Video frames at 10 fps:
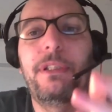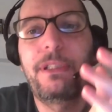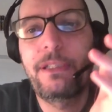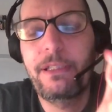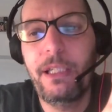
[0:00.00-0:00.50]

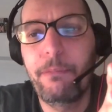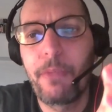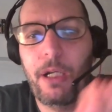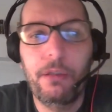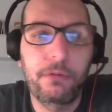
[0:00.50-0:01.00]

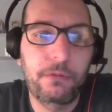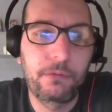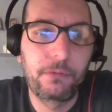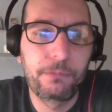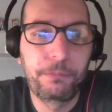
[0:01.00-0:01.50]
sembra
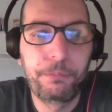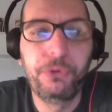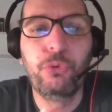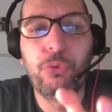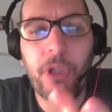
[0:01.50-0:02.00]

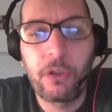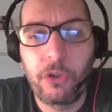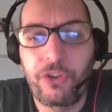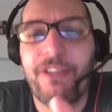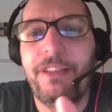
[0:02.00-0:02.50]
più una
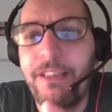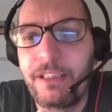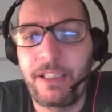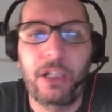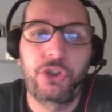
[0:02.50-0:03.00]
cosa di
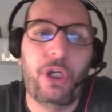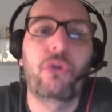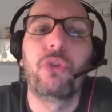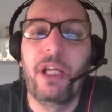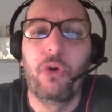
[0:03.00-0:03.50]
Sasha
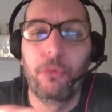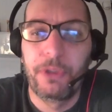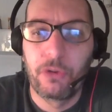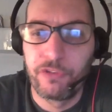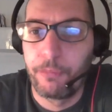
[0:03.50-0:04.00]
con
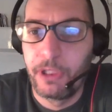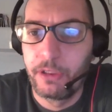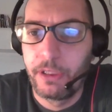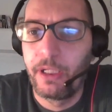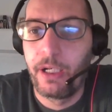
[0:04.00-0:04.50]
Naomi che
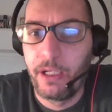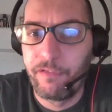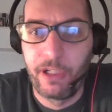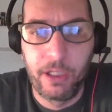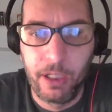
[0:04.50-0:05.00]
ovviamente ha
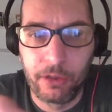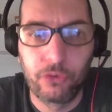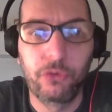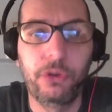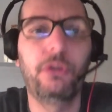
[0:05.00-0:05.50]

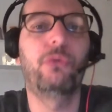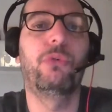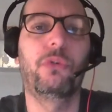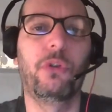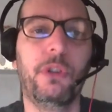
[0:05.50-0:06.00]
avvallato il
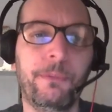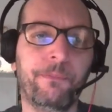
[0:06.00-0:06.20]
tutto.